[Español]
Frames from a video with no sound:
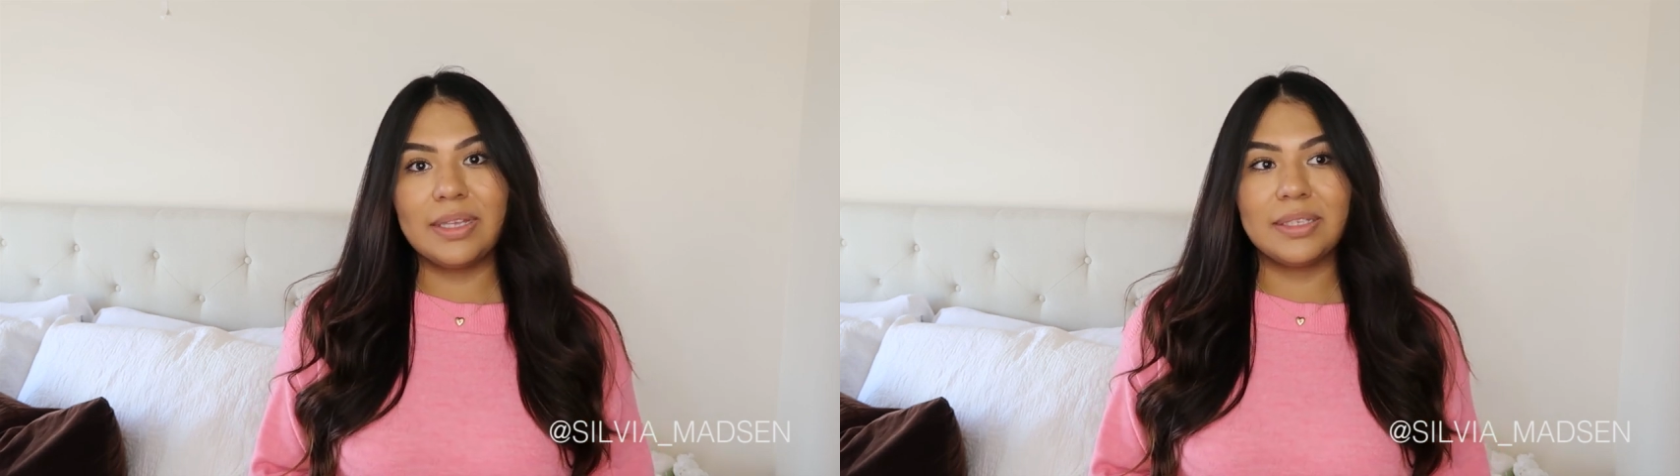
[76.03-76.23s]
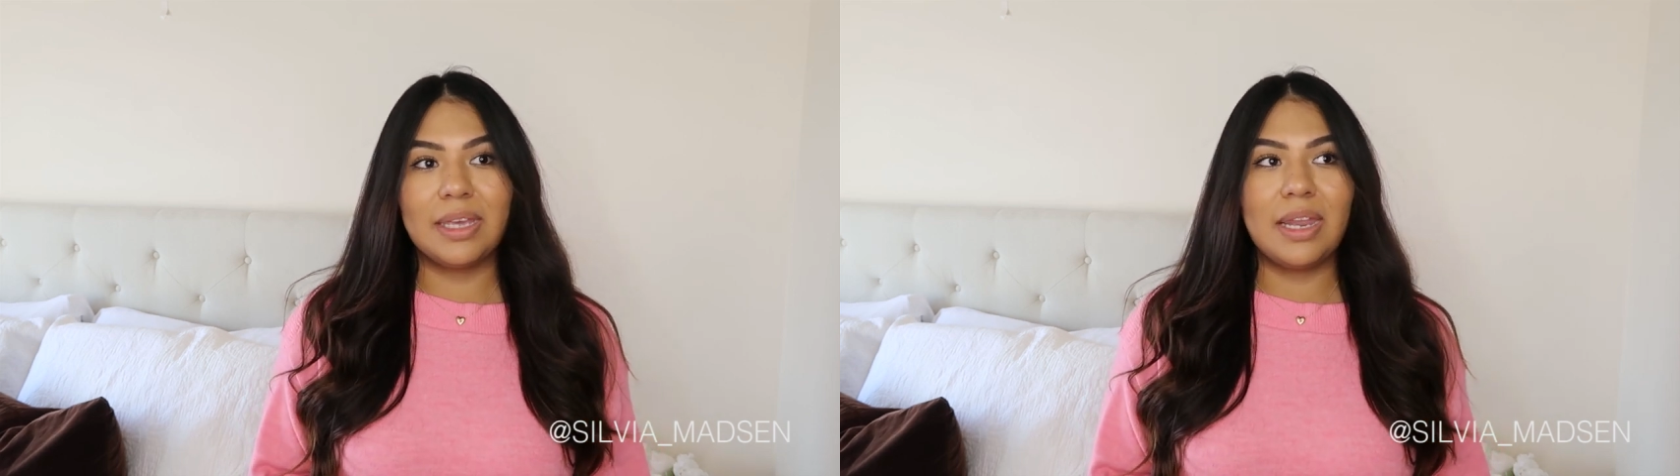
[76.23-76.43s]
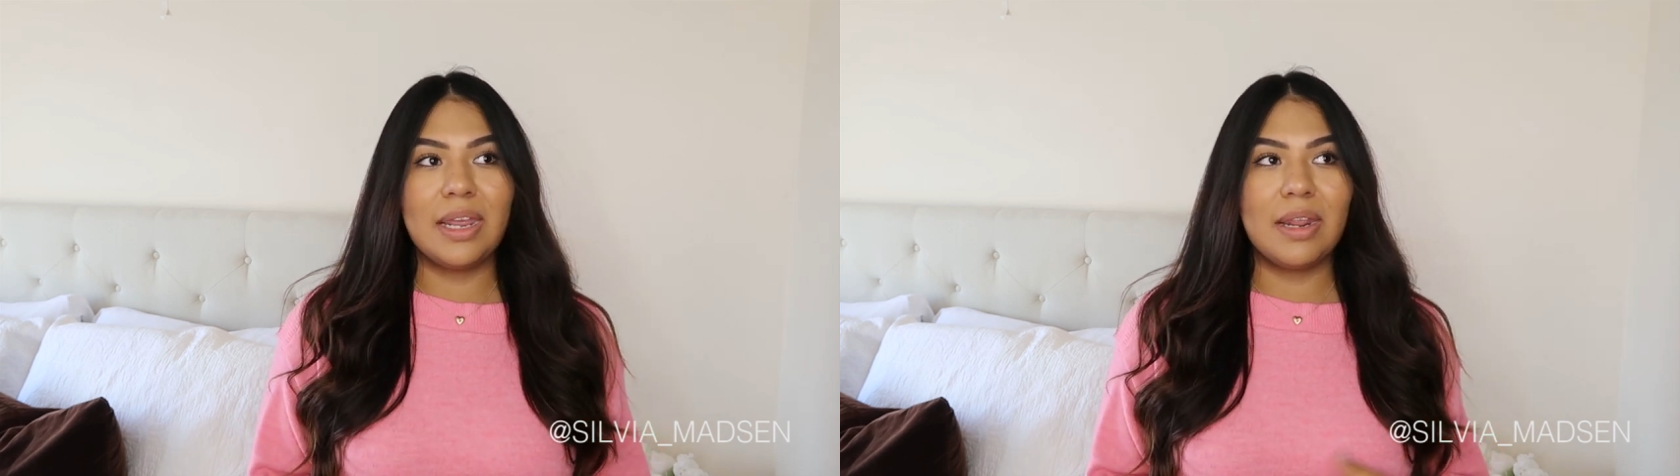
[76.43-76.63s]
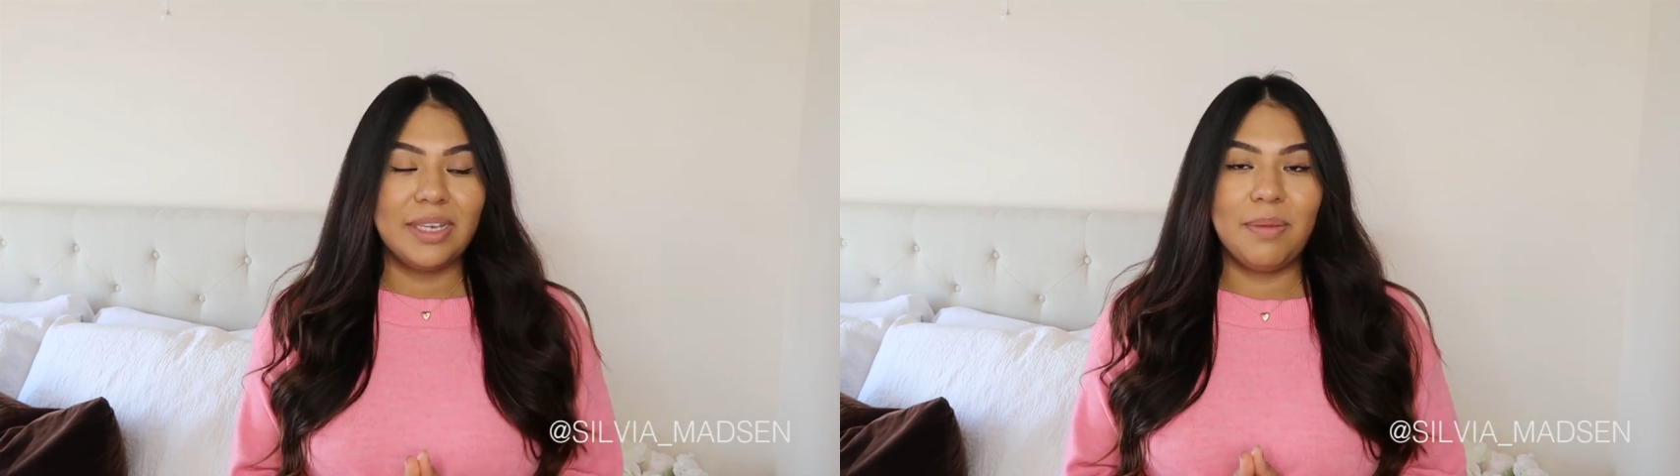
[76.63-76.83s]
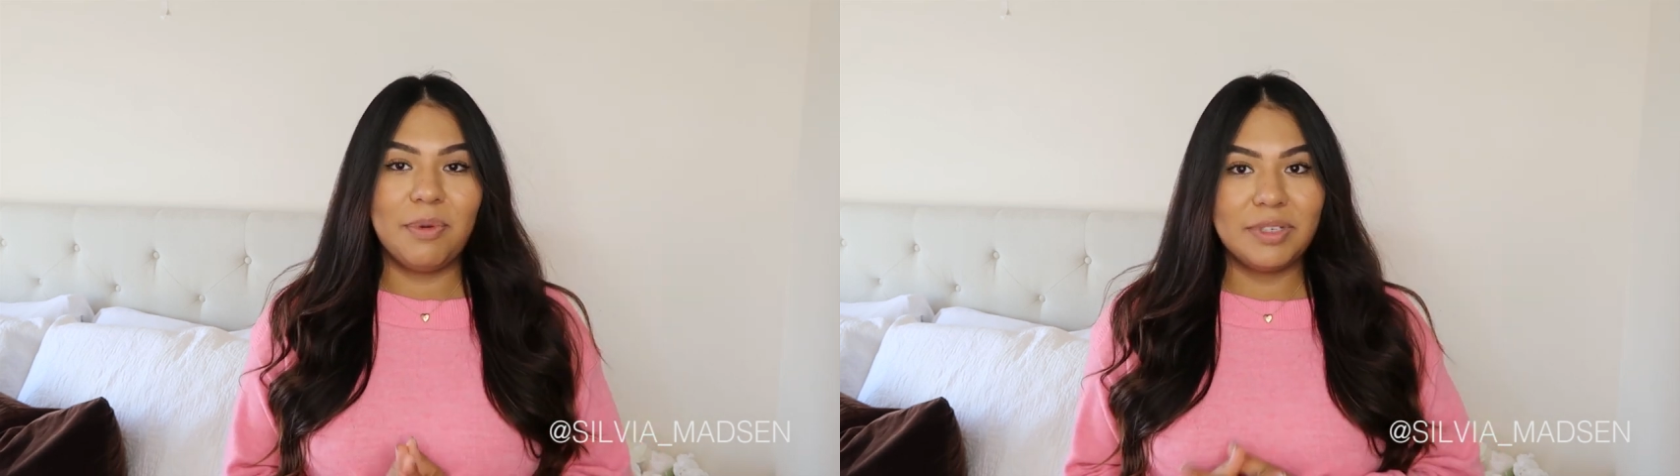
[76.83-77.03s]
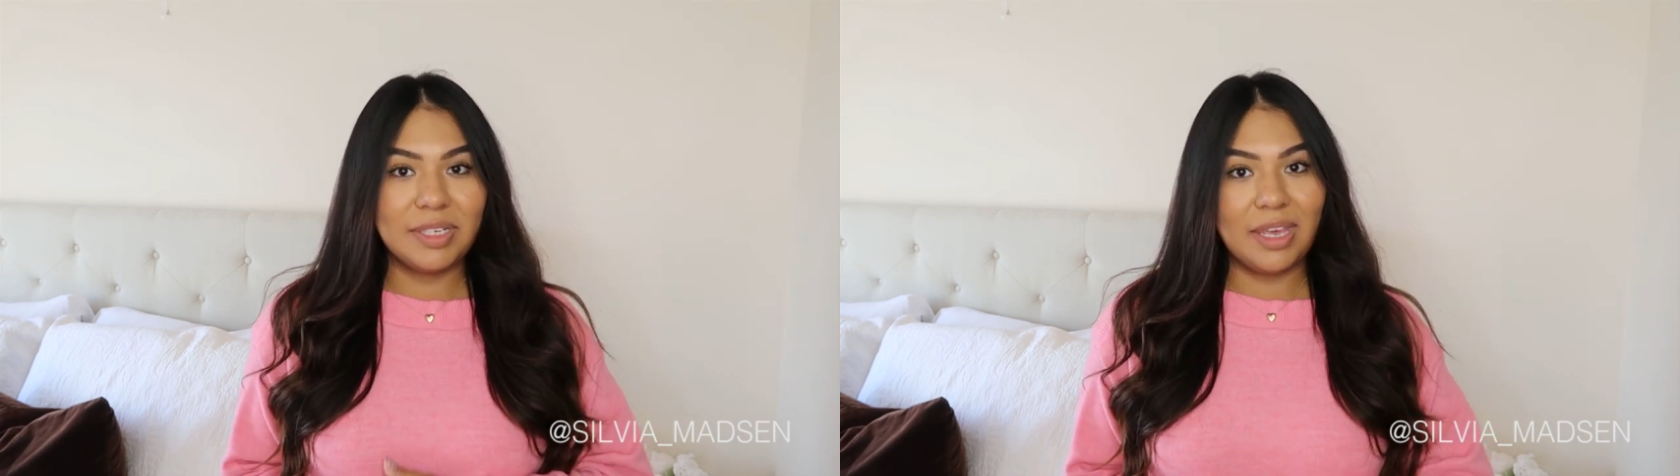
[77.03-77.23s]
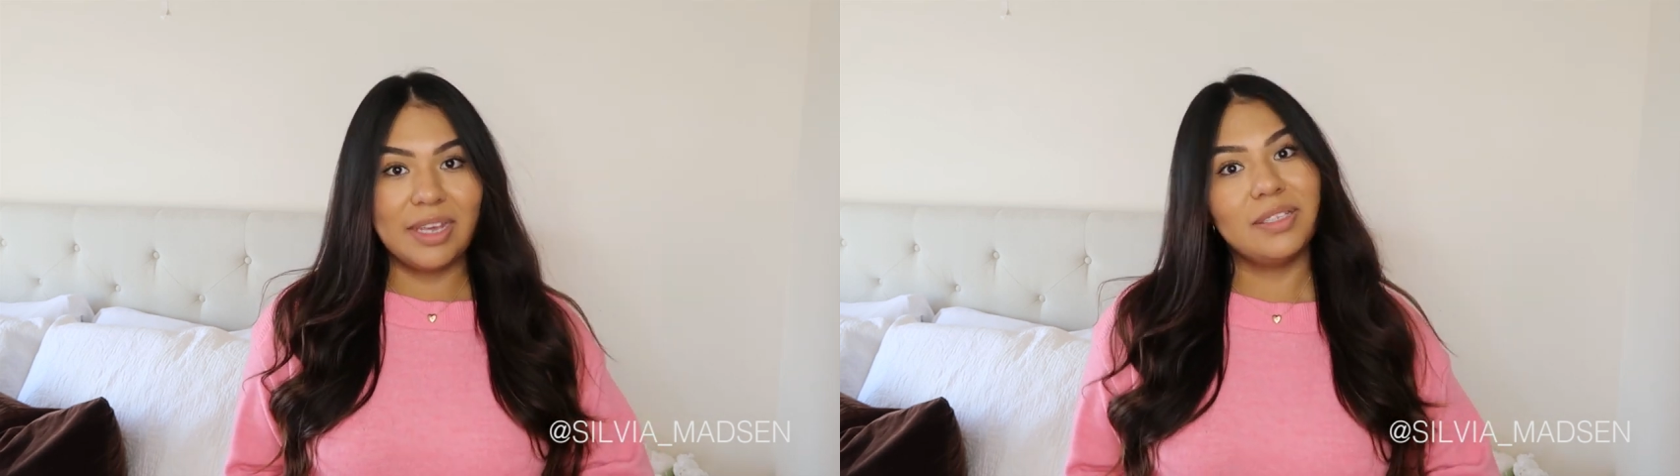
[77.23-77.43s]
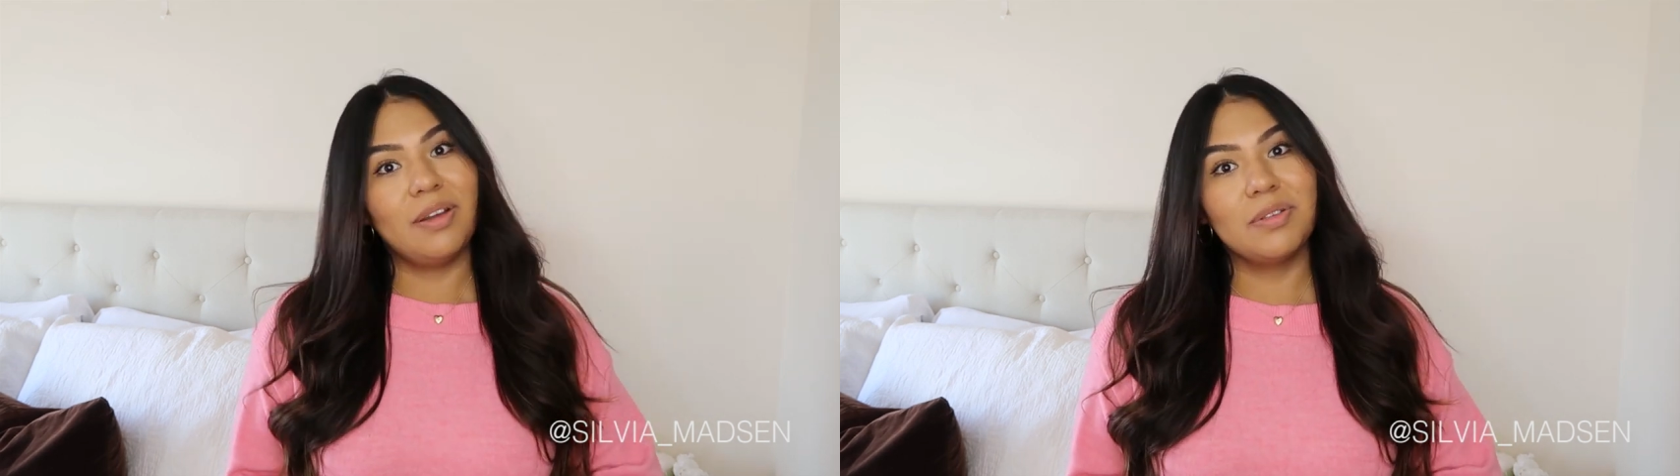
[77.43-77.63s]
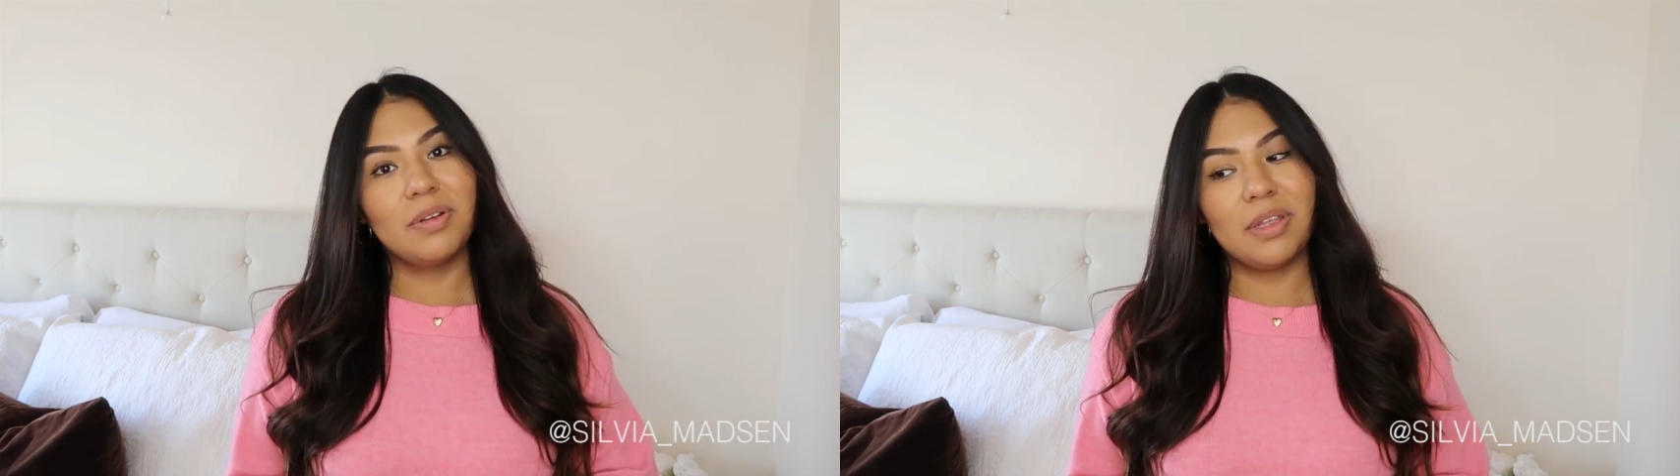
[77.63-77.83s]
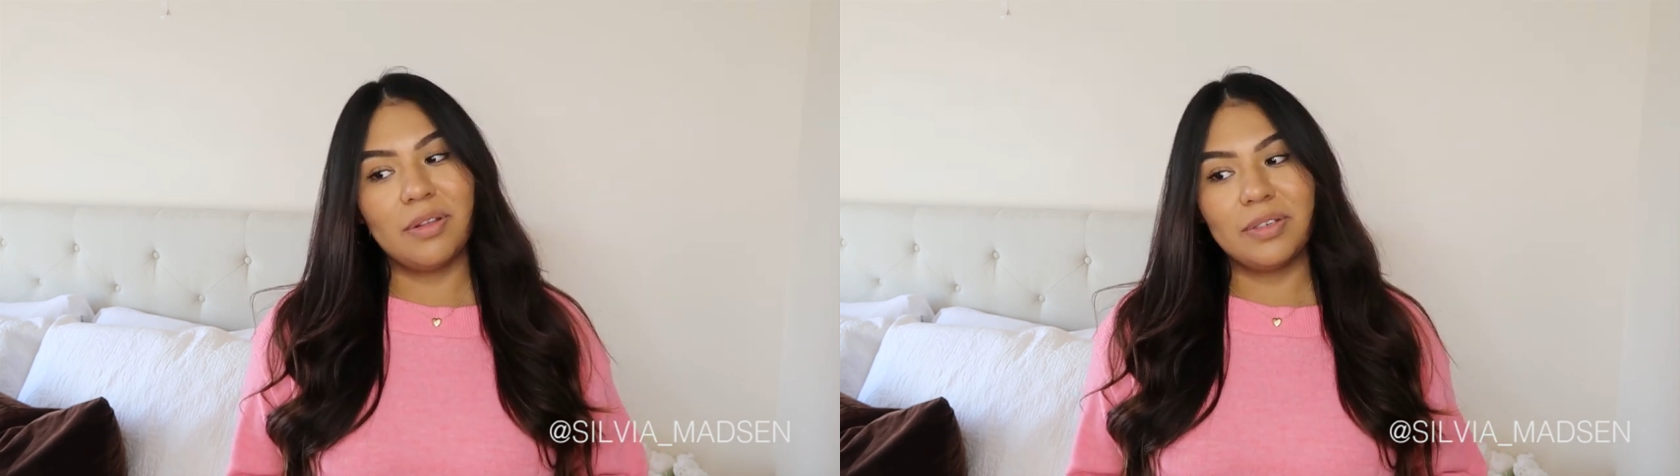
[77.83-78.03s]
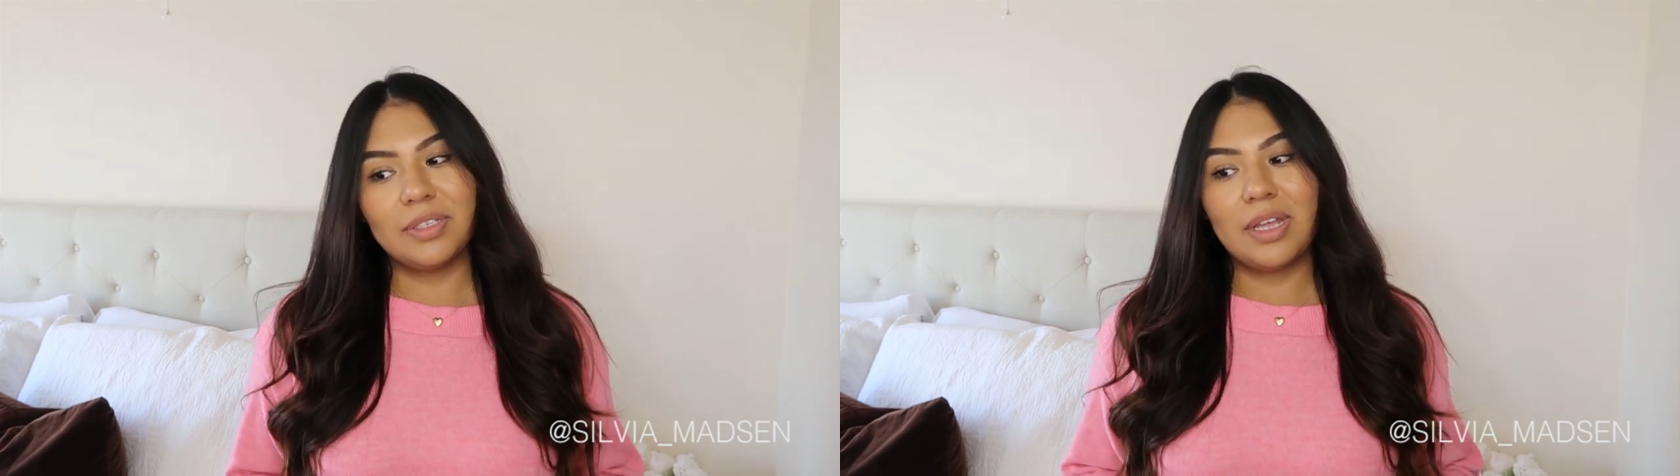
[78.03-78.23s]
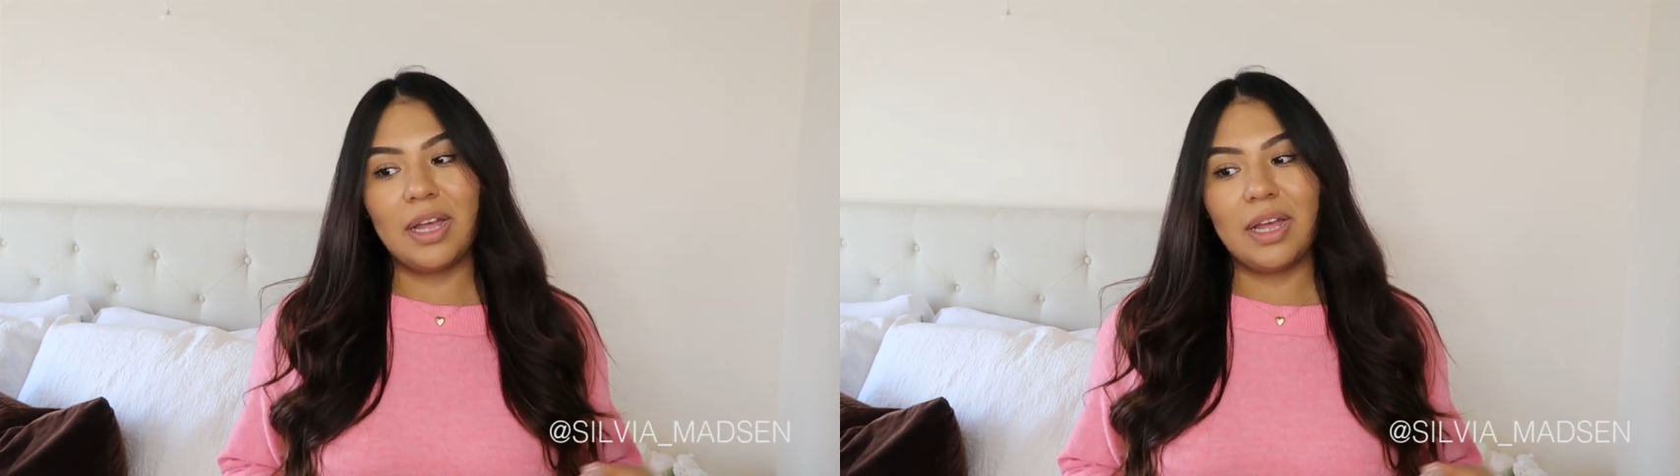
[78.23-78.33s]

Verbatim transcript: es que sé que al menos aquí en Estados Unidos